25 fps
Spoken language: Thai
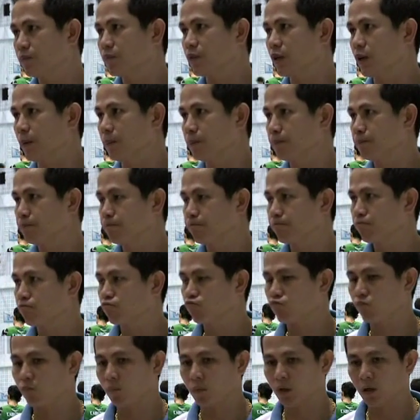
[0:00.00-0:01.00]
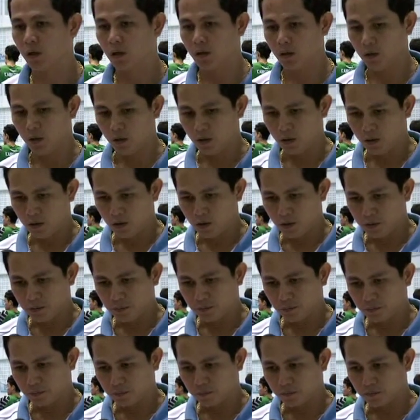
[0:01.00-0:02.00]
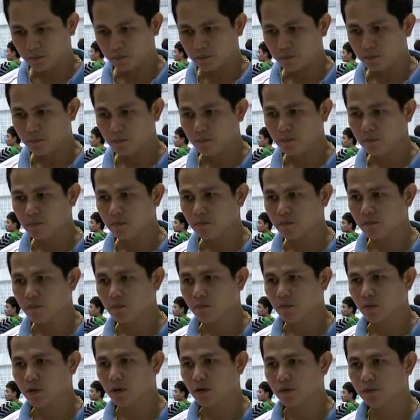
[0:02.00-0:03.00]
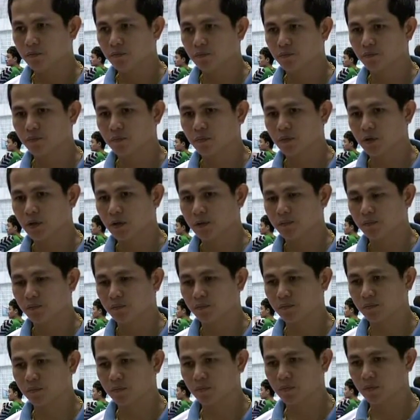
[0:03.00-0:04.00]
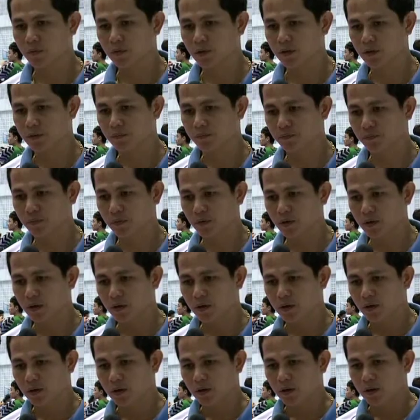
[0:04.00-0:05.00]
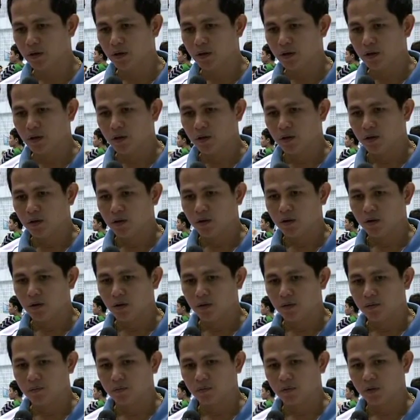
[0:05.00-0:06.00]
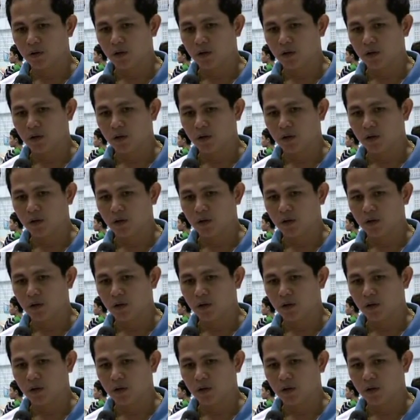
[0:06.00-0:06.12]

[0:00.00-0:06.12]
สำหรับเป้าหมายสำคัญนี้จะทำทีไม่ขึ้นไปถึงอันดับ 2 หรืออันดับ3นในตอนนี้มีมองถึงแค่ไหนครับ